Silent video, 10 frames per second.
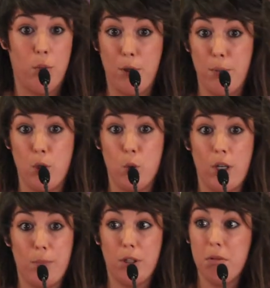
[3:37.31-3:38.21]
propio
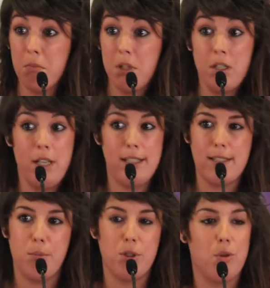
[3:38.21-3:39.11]
cuerpo
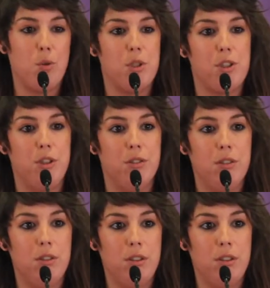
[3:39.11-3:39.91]
está puesto en cuestión.